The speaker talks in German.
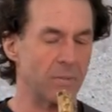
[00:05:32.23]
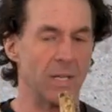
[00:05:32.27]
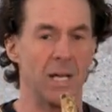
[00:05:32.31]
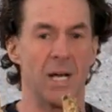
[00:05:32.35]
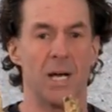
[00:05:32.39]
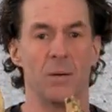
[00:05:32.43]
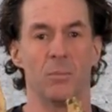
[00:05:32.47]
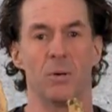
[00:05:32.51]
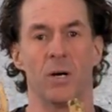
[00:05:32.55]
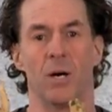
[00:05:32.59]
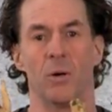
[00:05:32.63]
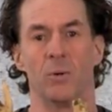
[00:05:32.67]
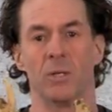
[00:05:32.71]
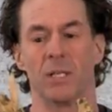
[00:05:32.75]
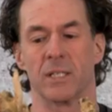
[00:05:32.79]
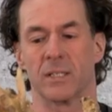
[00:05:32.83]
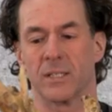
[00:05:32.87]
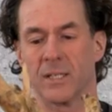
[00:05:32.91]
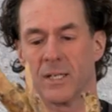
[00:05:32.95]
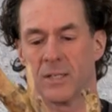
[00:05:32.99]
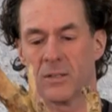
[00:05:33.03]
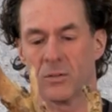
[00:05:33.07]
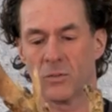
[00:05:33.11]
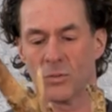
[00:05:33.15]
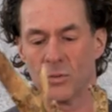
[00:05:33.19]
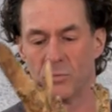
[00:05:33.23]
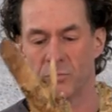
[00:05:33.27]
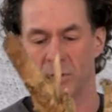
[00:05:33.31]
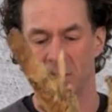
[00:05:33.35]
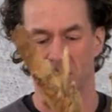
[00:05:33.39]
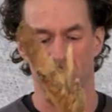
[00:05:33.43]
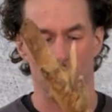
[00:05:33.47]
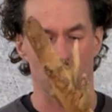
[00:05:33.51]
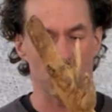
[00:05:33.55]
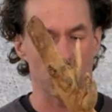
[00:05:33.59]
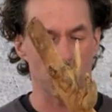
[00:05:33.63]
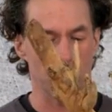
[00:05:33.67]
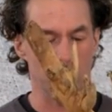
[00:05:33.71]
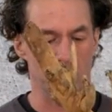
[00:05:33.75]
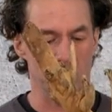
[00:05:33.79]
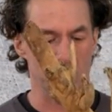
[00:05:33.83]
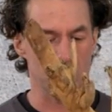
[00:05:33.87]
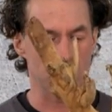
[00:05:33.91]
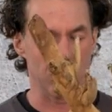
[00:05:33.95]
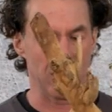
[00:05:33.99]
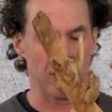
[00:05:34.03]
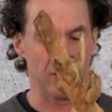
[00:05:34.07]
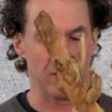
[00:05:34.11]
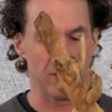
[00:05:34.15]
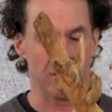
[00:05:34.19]
aber auch nicht ganz so
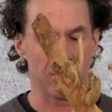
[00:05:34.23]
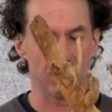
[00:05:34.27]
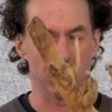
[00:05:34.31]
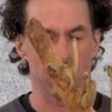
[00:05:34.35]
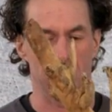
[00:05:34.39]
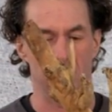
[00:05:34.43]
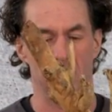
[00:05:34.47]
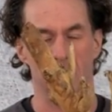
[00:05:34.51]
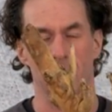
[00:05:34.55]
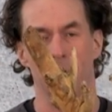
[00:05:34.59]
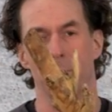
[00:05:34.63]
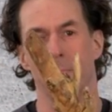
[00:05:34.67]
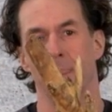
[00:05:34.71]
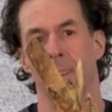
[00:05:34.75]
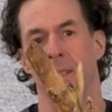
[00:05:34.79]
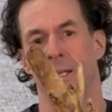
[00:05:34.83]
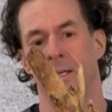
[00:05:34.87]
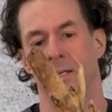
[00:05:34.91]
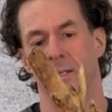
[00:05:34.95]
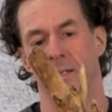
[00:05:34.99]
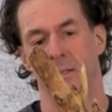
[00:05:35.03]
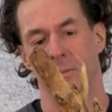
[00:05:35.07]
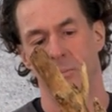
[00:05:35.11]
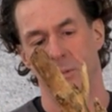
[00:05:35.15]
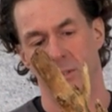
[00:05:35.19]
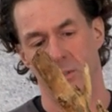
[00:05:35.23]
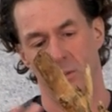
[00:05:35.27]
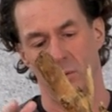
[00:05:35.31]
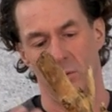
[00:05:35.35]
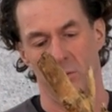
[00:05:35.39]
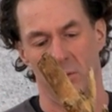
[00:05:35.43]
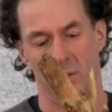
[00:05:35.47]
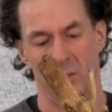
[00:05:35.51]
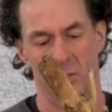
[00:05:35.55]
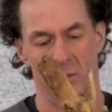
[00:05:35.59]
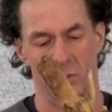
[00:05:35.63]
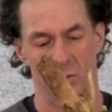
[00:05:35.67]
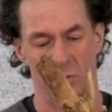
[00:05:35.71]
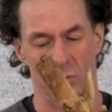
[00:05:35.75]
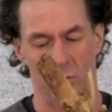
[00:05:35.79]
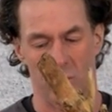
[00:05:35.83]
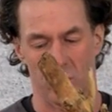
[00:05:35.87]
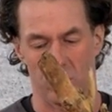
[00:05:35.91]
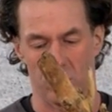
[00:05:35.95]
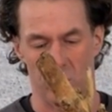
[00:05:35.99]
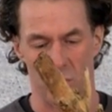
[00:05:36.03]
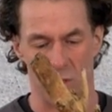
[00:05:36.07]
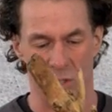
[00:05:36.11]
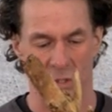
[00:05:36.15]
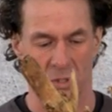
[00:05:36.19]
witterungsbeständig sind, äh, beziehungsweise so
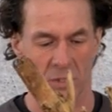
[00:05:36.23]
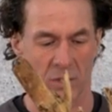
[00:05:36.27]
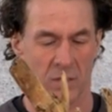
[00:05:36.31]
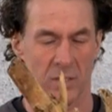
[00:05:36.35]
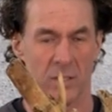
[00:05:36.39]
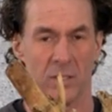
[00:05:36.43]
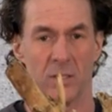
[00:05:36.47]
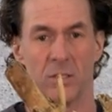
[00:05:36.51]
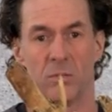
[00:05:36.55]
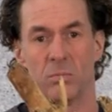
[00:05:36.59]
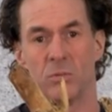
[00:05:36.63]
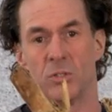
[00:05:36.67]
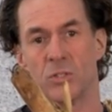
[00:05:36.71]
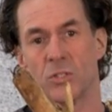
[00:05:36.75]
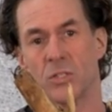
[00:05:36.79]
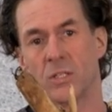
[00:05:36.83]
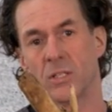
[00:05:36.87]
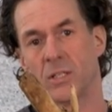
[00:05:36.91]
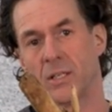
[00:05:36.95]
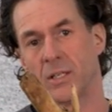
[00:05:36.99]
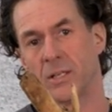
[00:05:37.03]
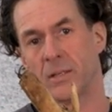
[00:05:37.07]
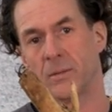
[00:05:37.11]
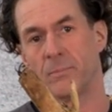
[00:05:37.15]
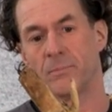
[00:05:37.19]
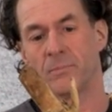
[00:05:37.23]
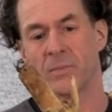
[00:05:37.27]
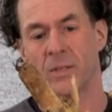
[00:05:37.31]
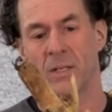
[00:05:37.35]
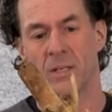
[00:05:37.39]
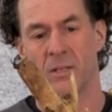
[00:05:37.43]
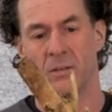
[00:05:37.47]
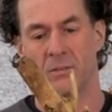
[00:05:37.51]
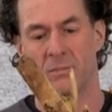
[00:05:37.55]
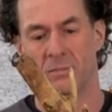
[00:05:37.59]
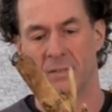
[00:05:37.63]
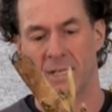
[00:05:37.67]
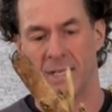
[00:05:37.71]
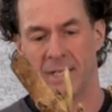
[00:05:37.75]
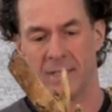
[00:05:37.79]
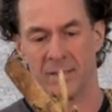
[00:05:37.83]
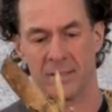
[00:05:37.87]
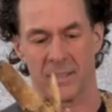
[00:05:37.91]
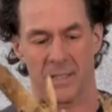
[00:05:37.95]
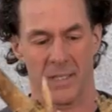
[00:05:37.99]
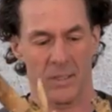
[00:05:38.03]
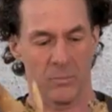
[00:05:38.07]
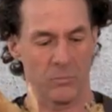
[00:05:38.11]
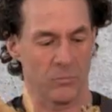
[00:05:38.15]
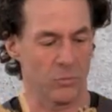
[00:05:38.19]
zwischendrin, zwischen den
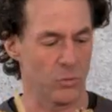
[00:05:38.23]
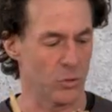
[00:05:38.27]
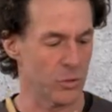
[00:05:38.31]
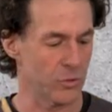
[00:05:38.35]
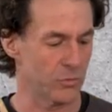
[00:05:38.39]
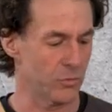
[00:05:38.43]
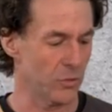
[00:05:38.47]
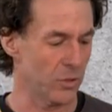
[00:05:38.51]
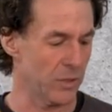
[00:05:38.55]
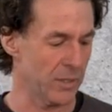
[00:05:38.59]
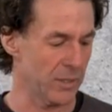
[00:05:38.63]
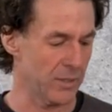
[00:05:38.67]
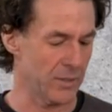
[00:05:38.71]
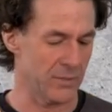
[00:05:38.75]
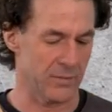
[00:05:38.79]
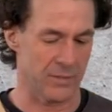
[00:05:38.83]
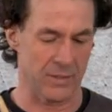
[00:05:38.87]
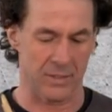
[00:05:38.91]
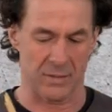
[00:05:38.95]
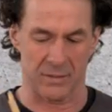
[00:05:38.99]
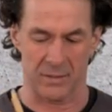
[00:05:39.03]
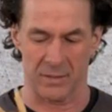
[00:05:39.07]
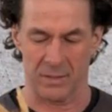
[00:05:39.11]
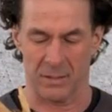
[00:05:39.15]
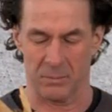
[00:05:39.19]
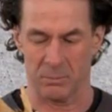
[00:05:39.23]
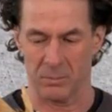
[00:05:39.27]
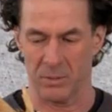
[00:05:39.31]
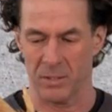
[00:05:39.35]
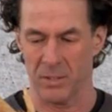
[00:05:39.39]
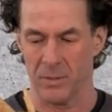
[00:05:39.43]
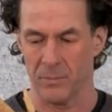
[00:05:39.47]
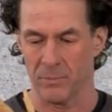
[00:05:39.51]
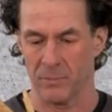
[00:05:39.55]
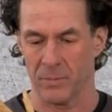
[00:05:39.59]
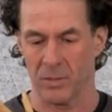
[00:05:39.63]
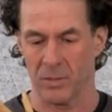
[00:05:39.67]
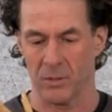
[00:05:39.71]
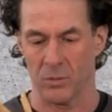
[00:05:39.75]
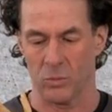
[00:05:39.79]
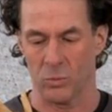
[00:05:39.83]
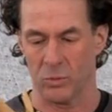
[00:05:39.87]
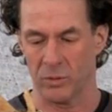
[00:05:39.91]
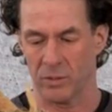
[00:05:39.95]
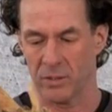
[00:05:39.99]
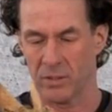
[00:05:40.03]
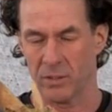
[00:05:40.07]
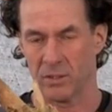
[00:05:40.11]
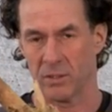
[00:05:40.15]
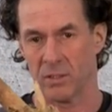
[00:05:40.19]
Weinreben, wo ich vorher gesagt habe,
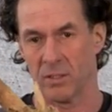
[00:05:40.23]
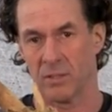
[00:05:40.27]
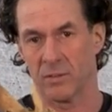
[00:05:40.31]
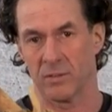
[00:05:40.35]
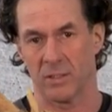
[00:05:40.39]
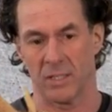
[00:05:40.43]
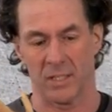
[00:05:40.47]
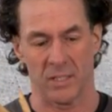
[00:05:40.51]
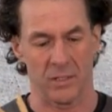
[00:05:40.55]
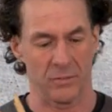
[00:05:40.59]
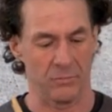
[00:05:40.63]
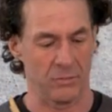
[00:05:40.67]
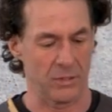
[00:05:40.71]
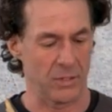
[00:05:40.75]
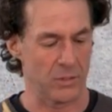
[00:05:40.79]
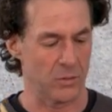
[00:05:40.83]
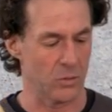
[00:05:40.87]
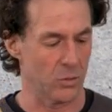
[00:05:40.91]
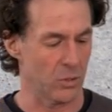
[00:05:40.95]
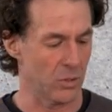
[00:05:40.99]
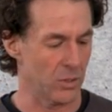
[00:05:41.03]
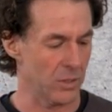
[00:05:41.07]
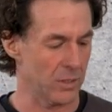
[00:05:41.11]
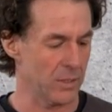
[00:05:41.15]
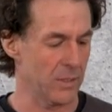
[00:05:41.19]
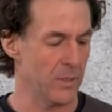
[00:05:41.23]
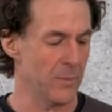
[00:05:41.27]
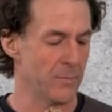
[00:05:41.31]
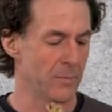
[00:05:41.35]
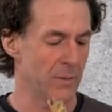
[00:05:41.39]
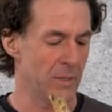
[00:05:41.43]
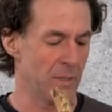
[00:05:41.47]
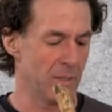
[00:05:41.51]
und äh, Sachen wie Kork.